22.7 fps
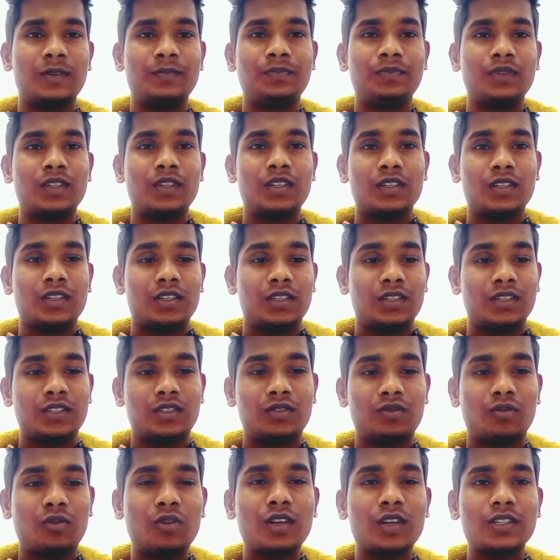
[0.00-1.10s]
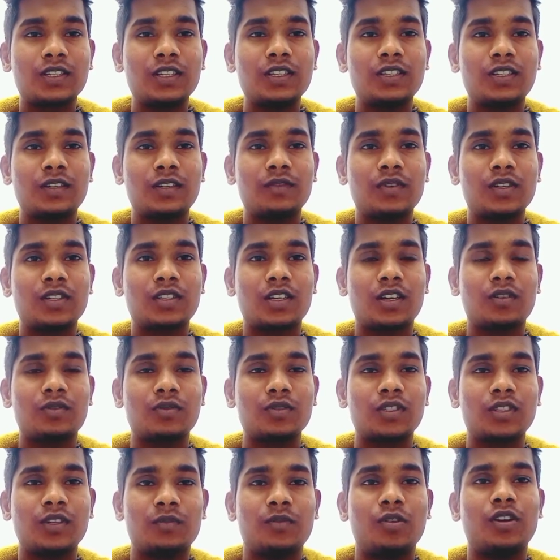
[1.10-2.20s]
थोड़ा सा स्ट्रीम बेस का क्वेश्चन वही टफ था
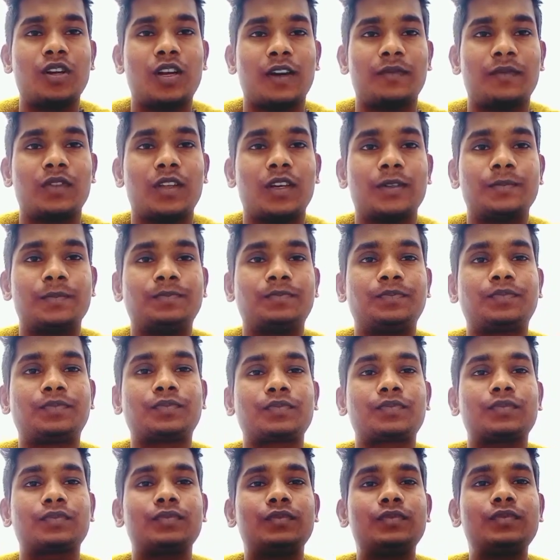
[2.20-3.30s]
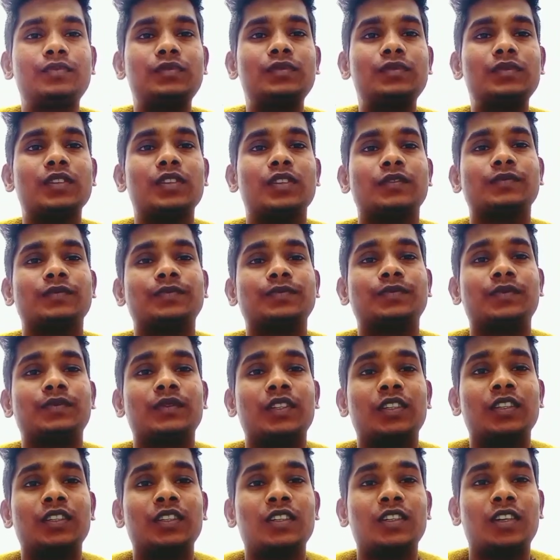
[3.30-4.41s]
हम्म,
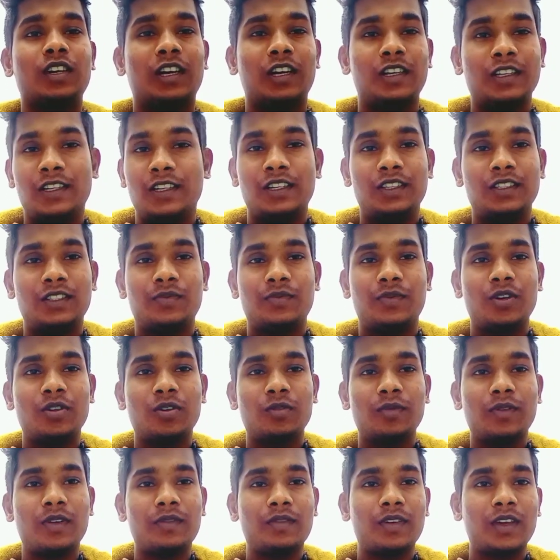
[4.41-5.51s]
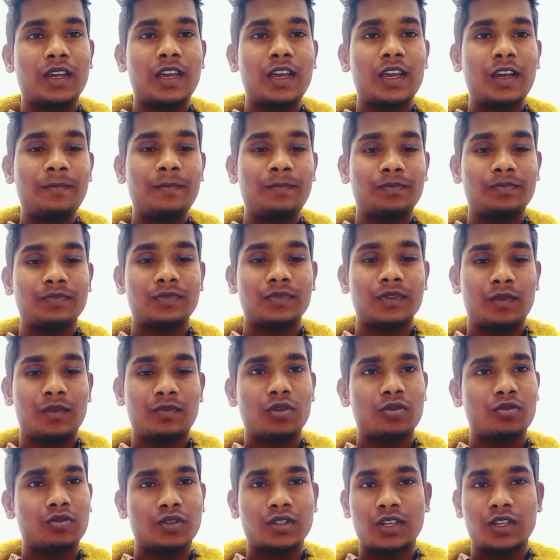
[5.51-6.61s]
इस वीडियो में मैं क्या हम्म, आपको क्वेश्चन भी
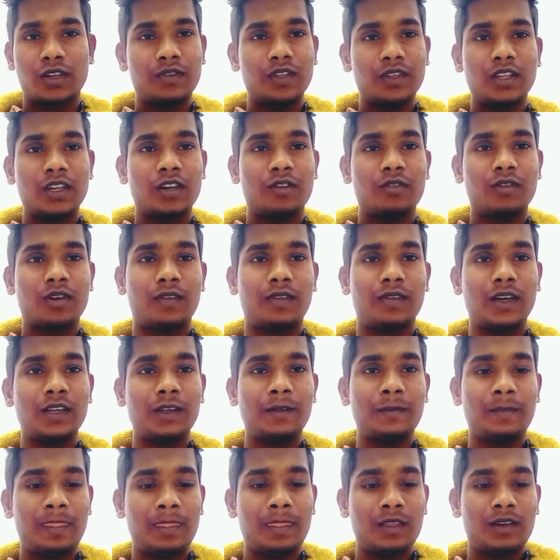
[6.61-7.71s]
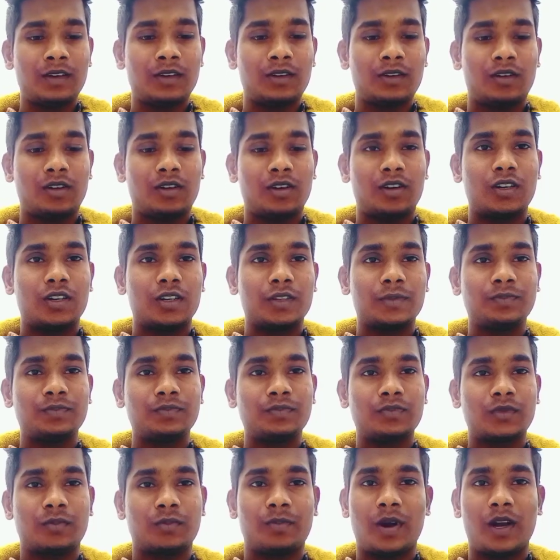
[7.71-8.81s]
दिखाऊंगा भाई और पैटर्न भी
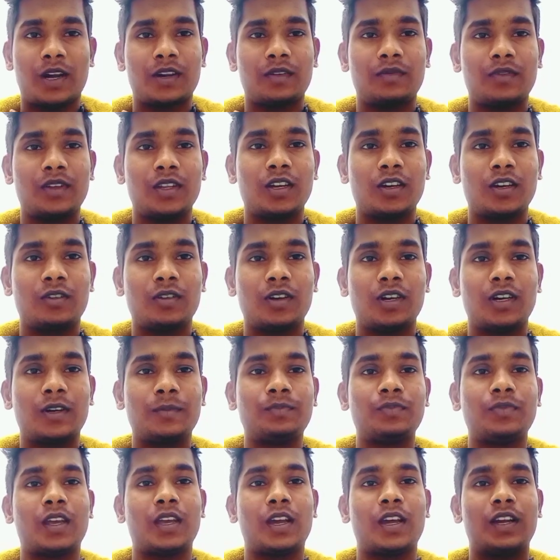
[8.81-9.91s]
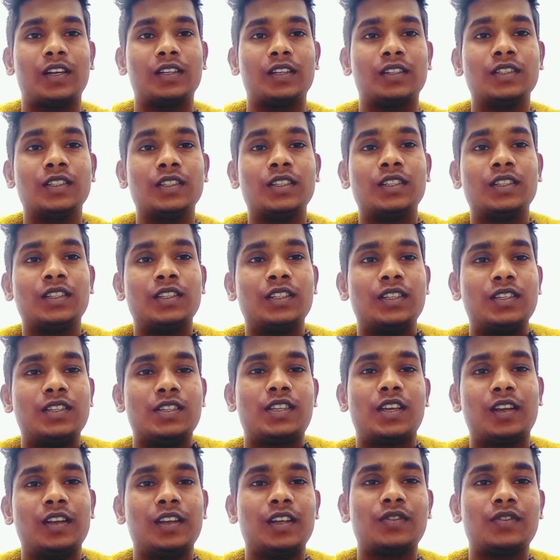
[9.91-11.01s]
दिखाऊंगा एंड इसका नेक्स्ट वीडियो में
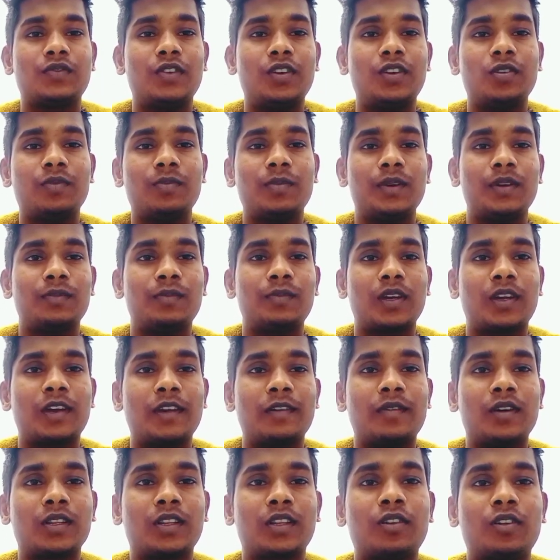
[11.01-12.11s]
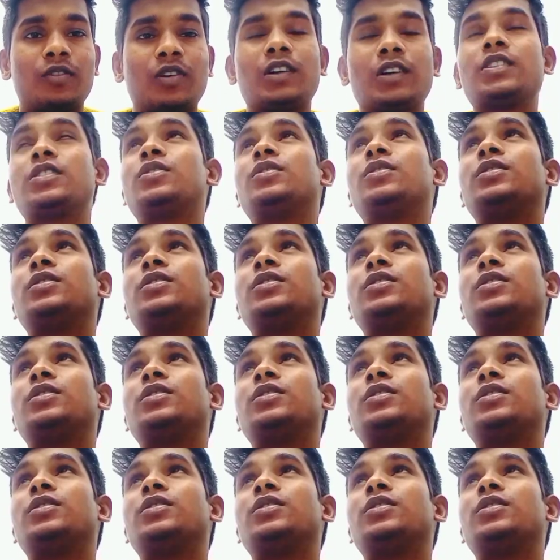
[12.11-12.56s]
मैं क्या बात करूँगा जो एक